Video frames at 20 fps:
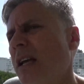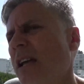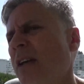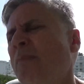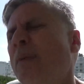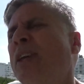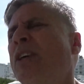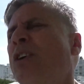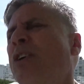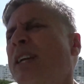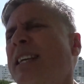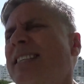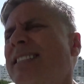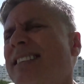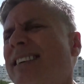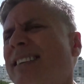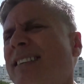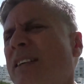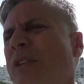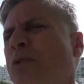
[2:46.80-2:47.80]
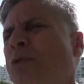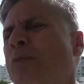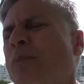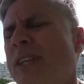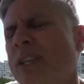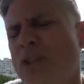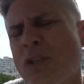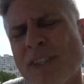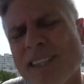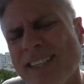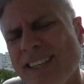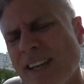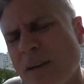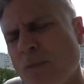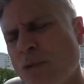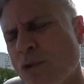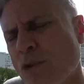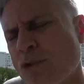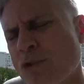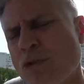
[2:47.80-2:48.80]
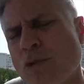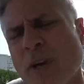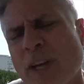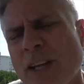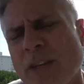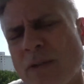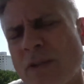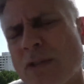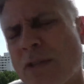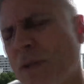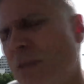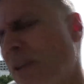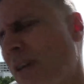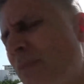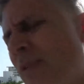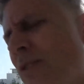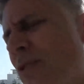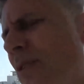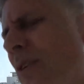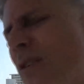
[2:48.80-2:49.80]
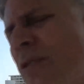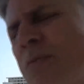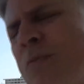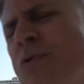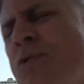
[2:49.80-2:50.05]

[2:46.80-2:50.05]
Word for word: En medio de la incertidumbre, yo tenía muchos sueños, yo era una persona con